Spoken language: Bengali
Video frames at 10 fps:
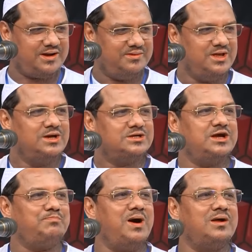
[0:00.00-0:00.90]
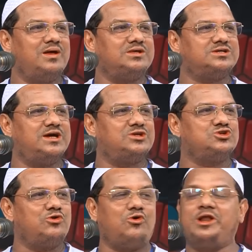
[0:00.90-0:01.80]
চর্মনায় পীর সাত
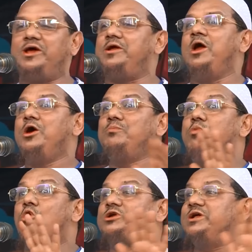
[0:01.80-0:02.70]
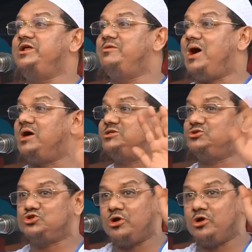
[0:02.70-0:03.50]
তারিখ রাতে এক বিবৃতিতে তিনি বলেন